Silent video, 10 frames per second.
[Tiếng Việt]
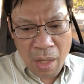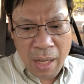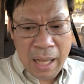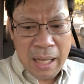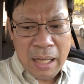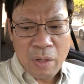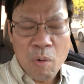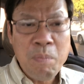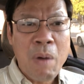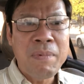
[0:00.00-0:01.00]
à,
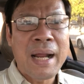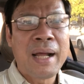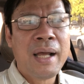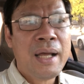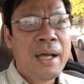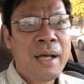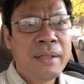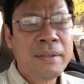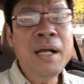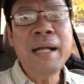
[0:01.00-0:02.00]
cũng mong rằng
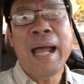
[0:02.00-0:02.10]
tất